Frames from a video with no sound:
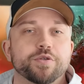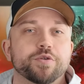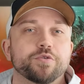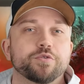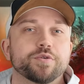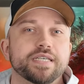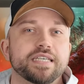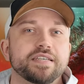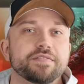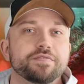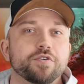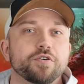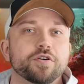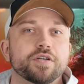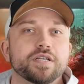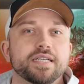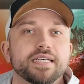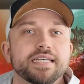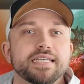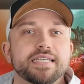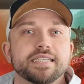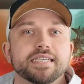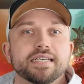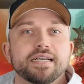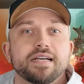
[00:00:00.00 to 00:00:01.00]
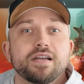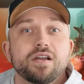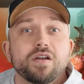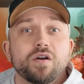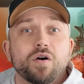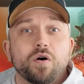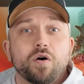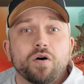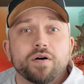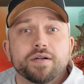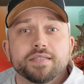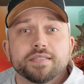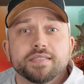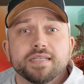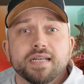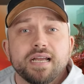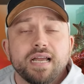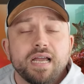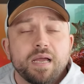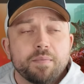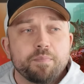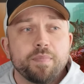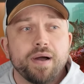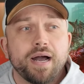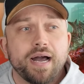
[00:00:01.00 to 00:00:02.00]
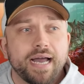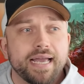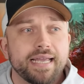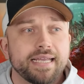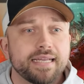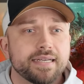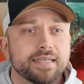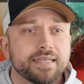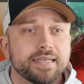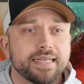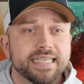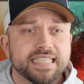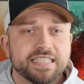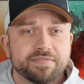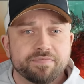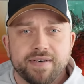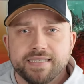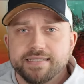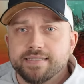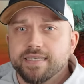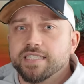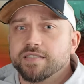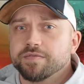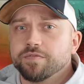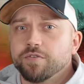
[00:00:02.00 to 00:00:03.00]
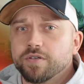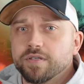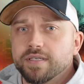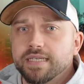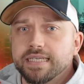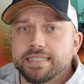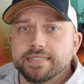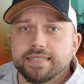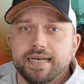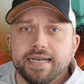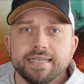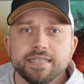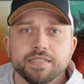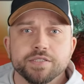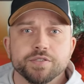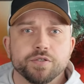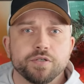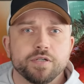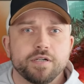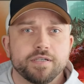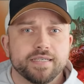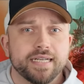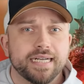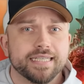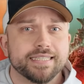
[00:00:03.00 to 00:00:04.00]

Mythologie wirklich. Und mal reingelesen, was das wirklich sein soll.